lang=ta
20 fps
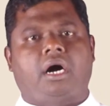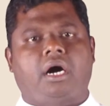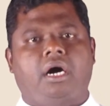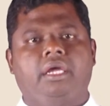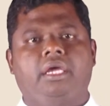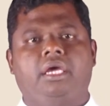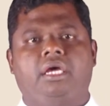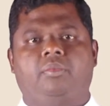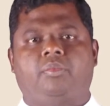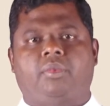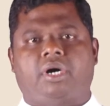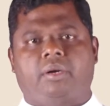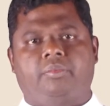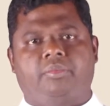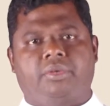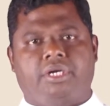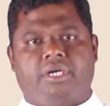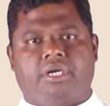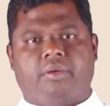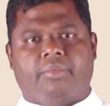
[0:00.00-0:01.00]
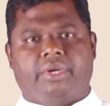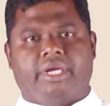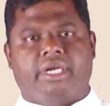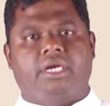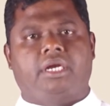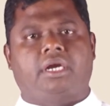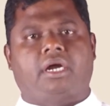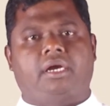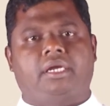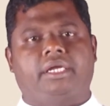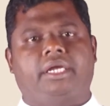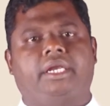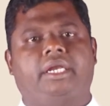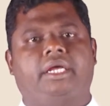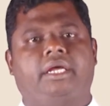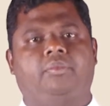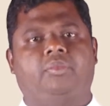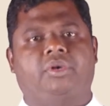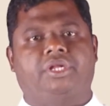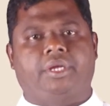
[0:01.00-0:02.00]
ஆயர் மாமன்றம் என்றால் என்ன
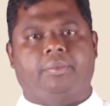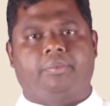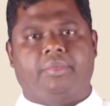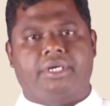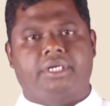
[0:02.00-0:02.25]
என்பதை